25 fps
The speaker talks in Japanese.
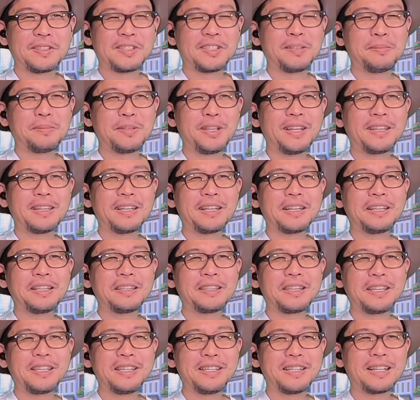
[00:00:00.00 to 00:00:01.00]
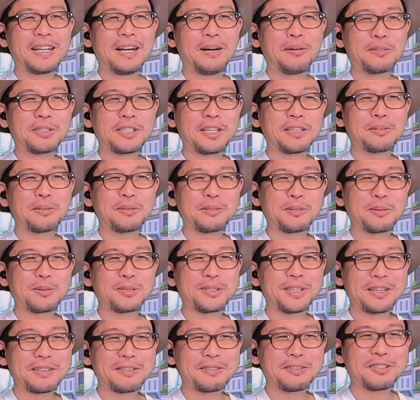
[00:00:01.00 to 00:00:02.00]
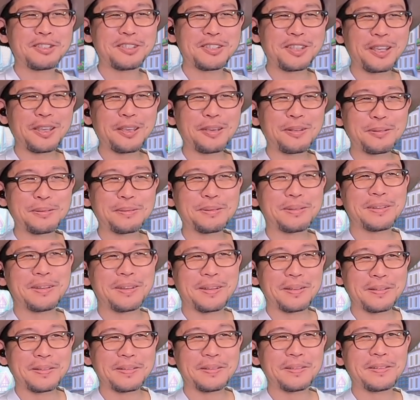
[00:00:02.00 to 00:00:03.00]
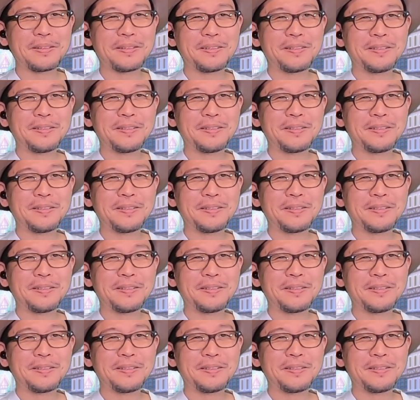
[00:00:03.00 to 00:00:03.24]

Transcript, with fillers: しかもなんだかんだイカをちゃんと咀嚼しているっていう。